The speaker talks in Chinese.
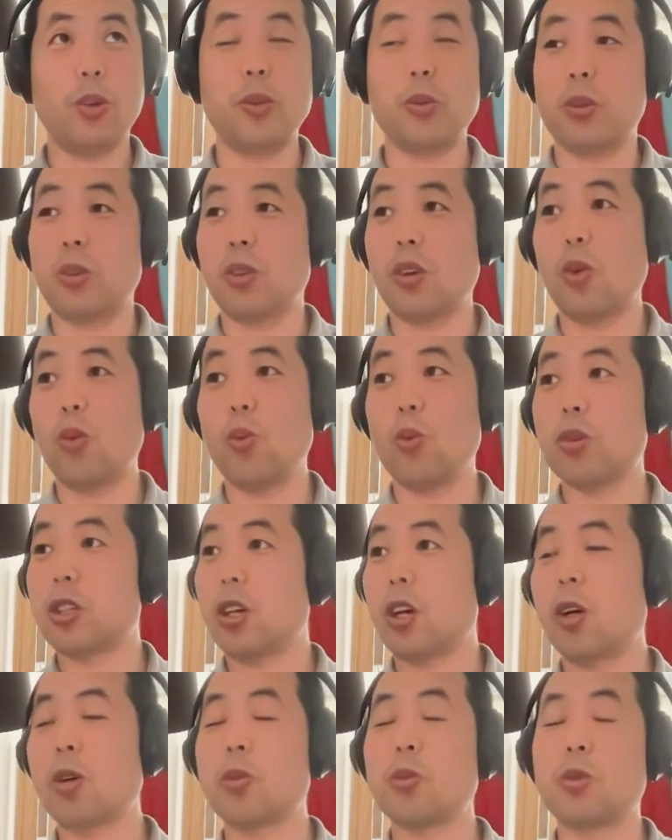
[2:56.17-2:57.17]
温度都到五
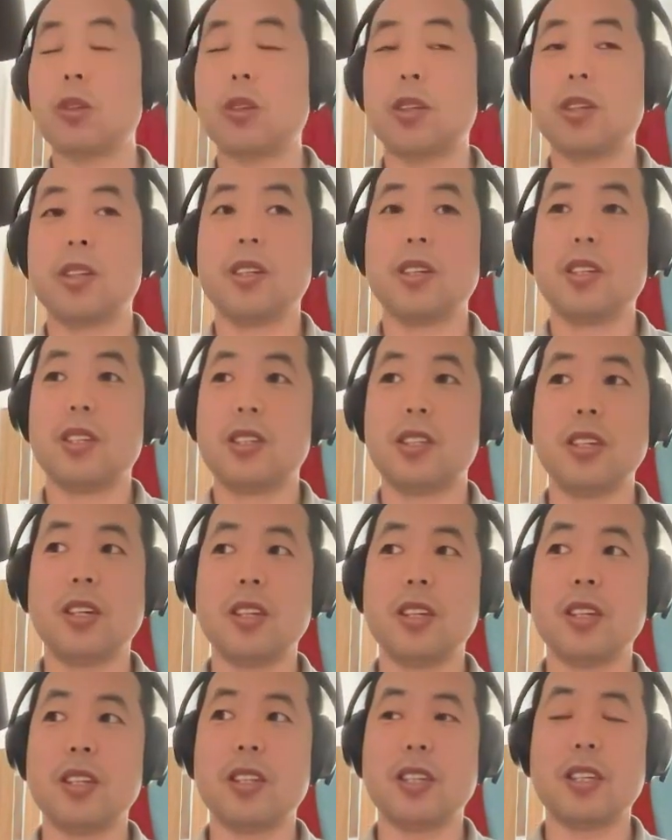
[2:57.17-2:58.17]
十二度，这
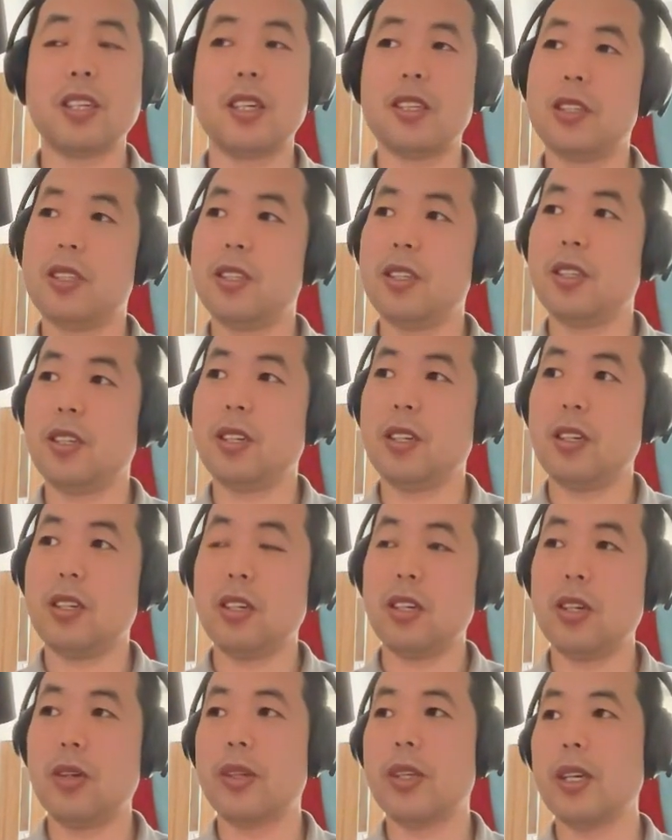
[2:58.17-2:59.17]
样的一些天气
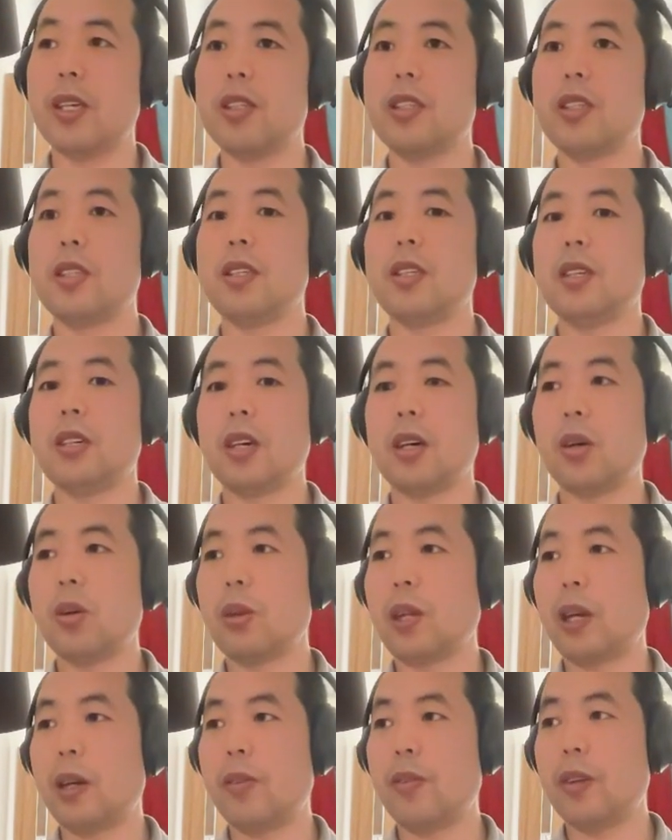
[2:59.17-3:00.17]
恶劣天气，然后
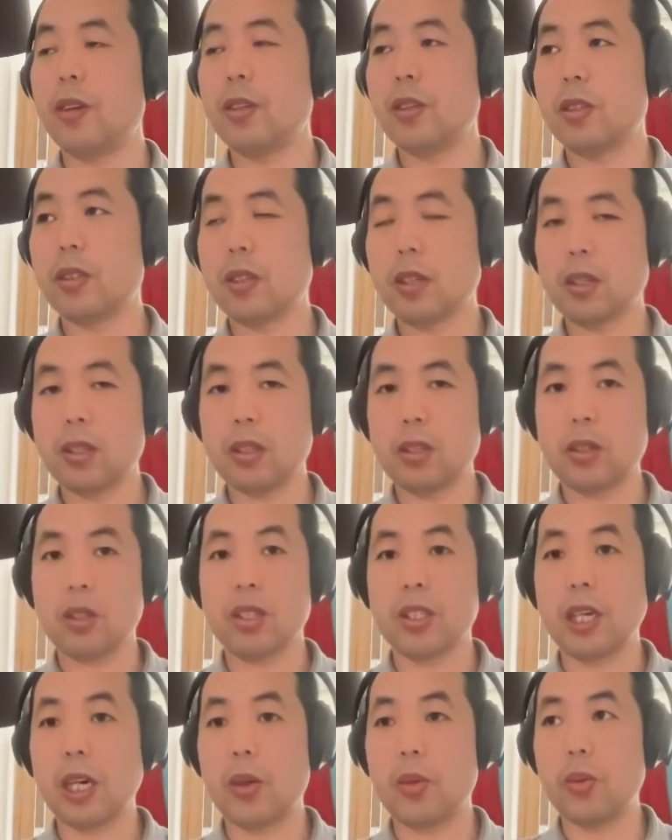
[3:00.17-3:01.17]
南方一直可能
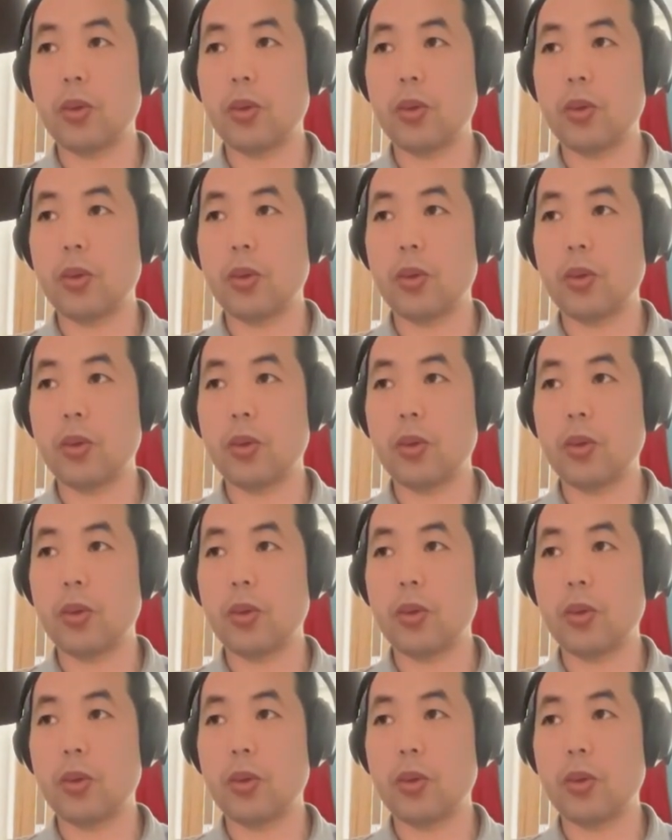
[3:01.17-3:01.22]
是下